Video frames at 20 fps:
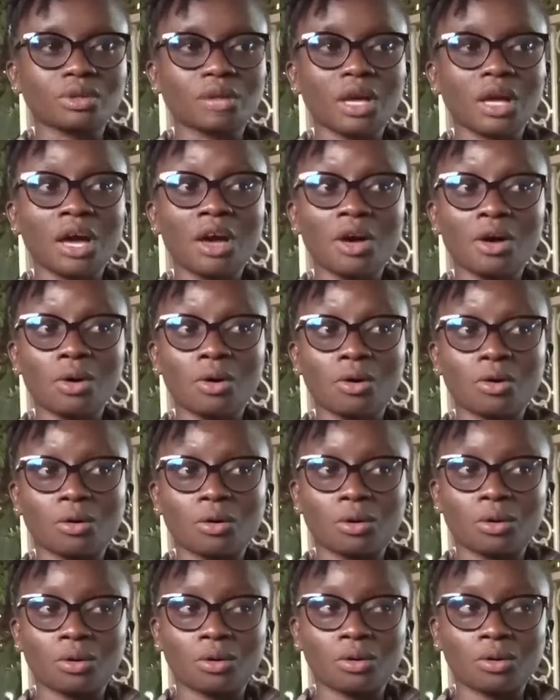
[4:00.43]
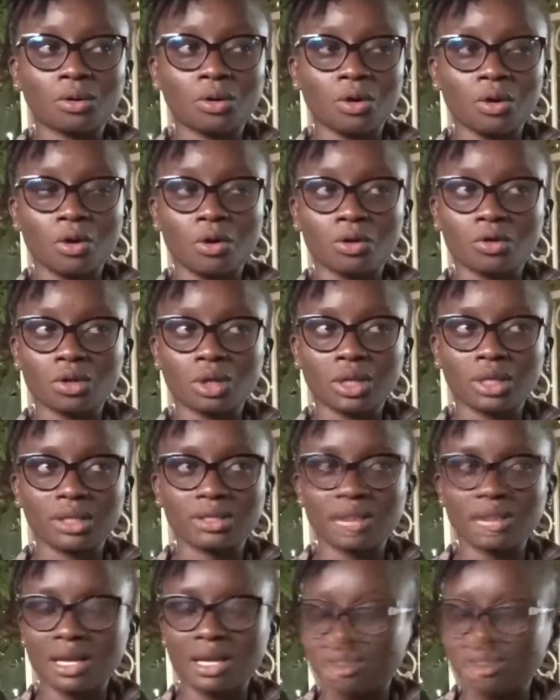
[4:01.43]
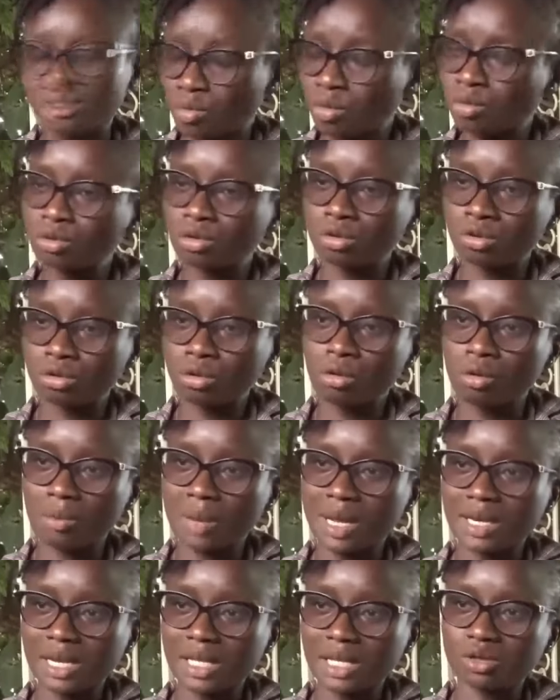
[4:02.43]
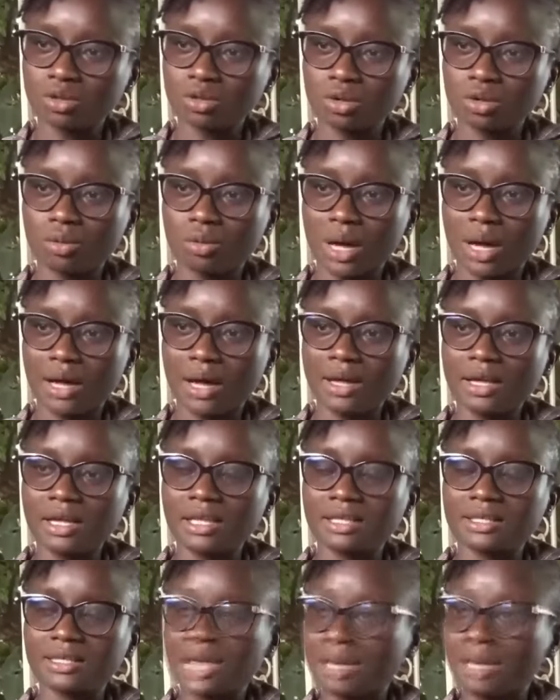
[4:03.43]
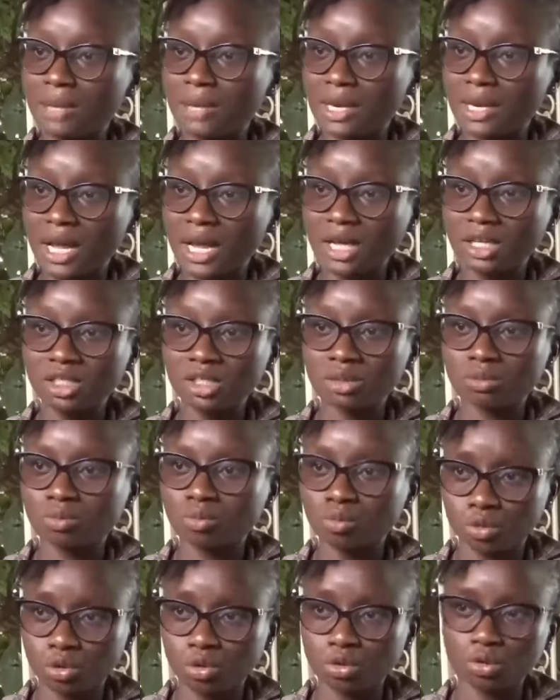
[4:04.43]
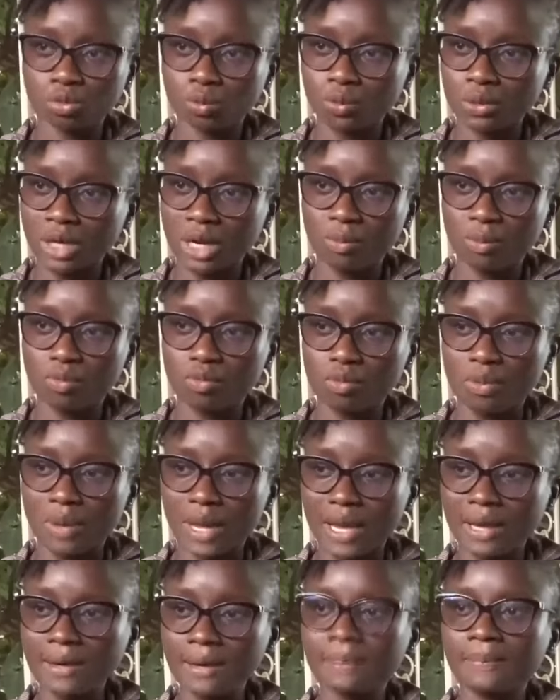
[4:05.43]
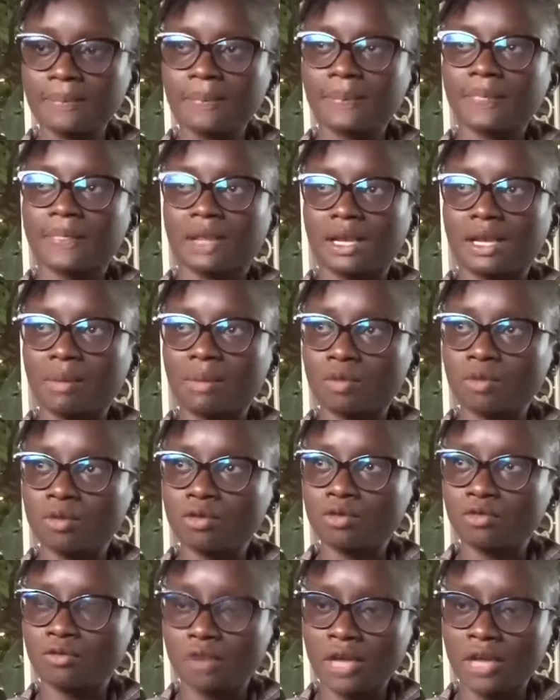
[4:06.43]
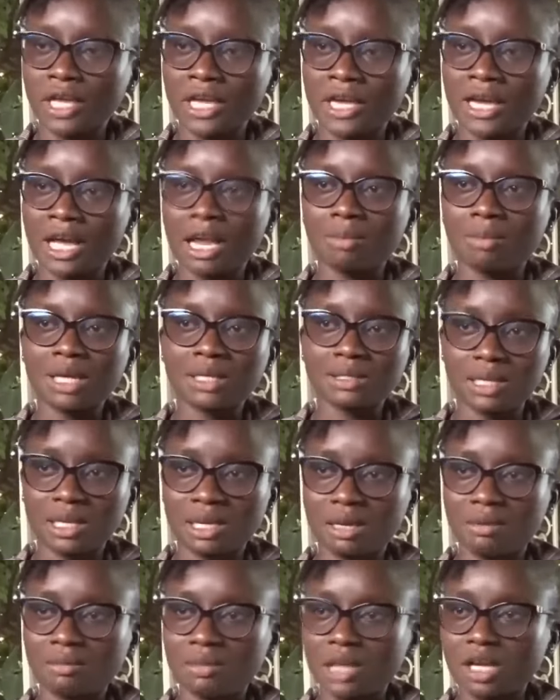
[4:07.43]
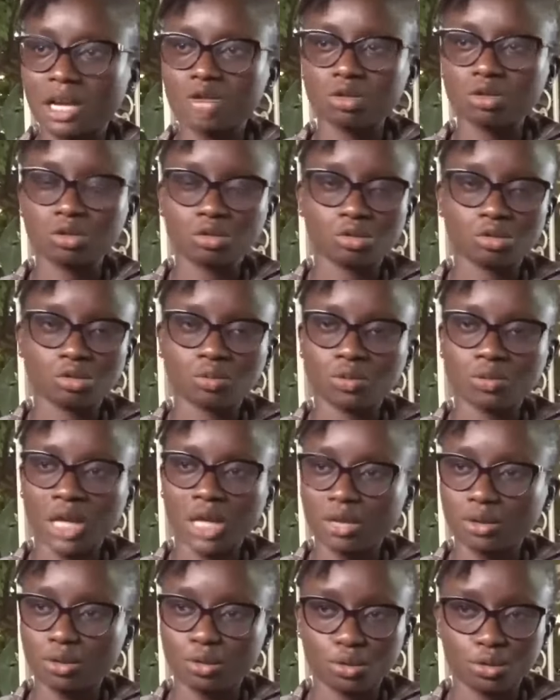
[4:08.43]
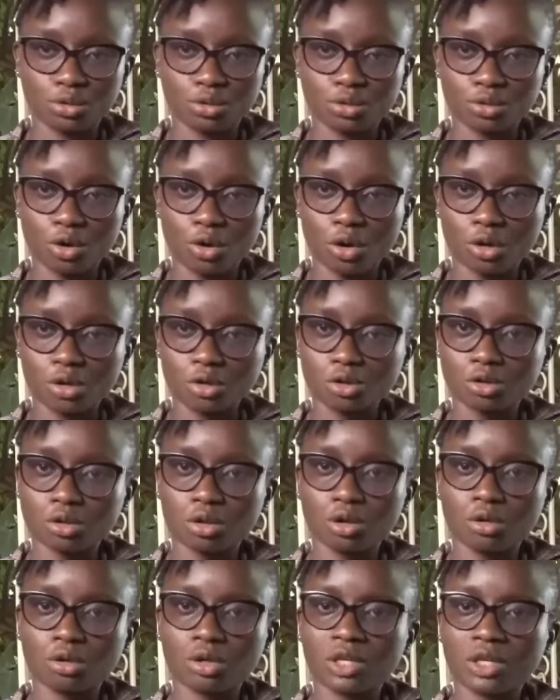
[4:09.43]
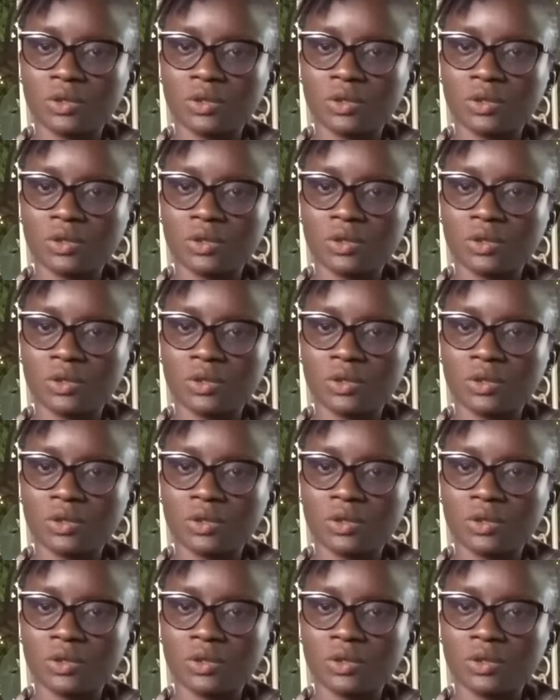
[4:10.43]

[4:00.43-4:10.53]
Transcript: quand c'est beaucoup de recommandations, quoi. C'est les ménages, surtout pour les poubelles. Les pots de fleurs également, c'est les ménages, surtout pour l'agriculture hors sol